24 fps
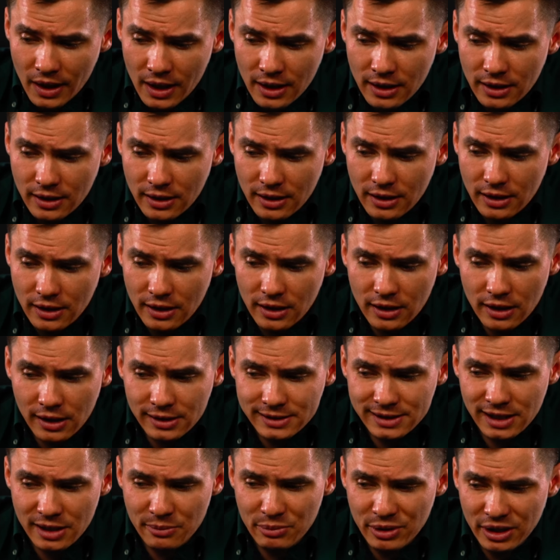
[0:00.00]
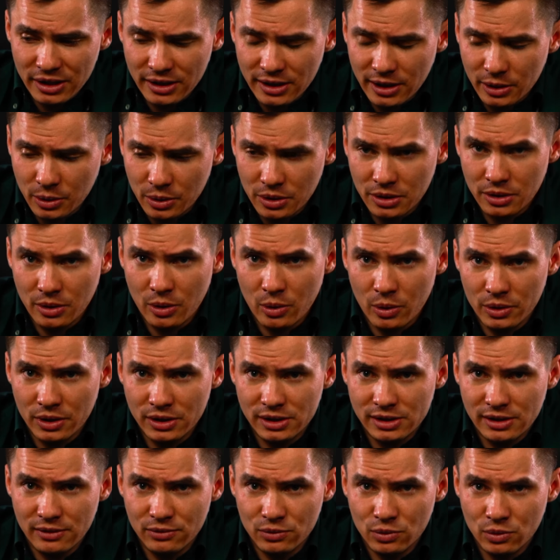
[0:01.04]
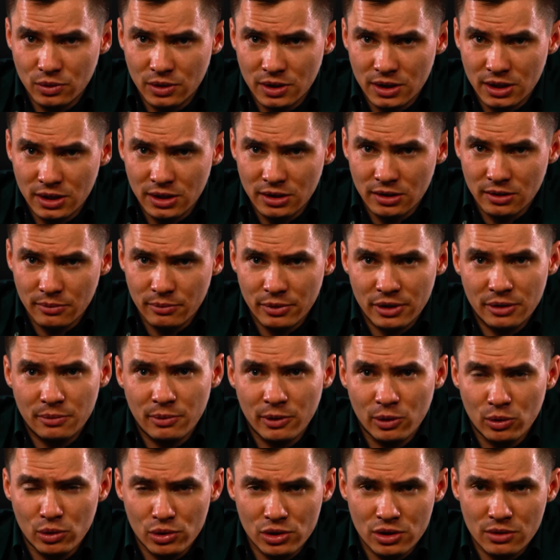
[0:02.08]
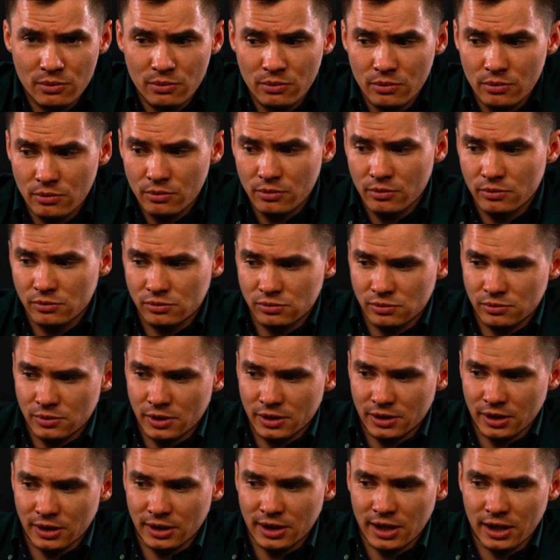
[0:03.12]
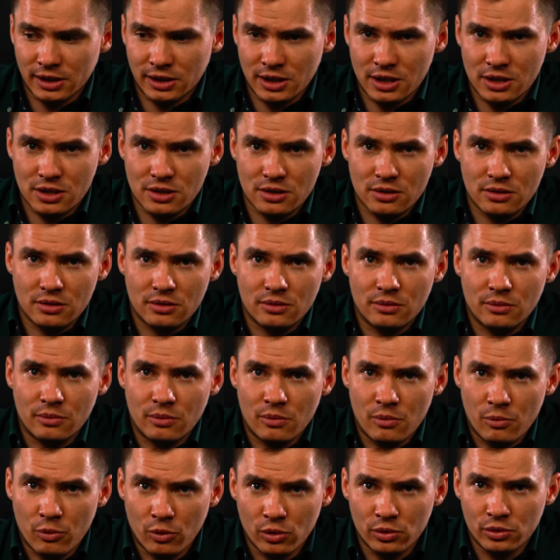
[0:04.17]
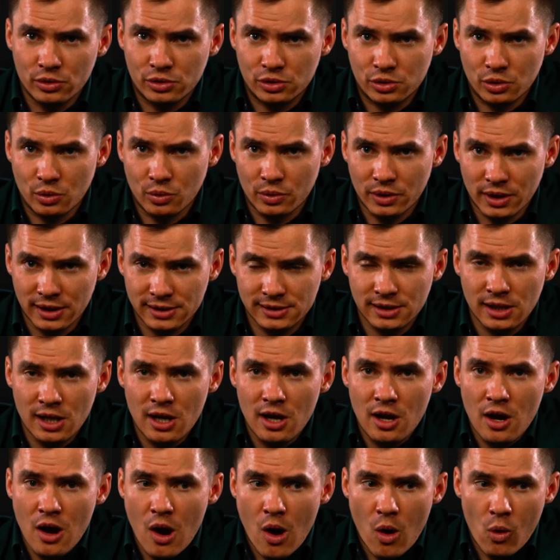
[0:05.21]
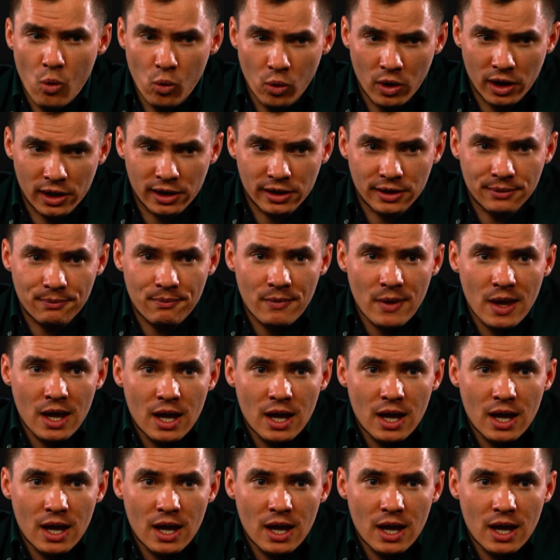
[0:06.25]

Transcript: А, сорбент, который находится внутри, предположим, этот картридж полностью у нас угольный.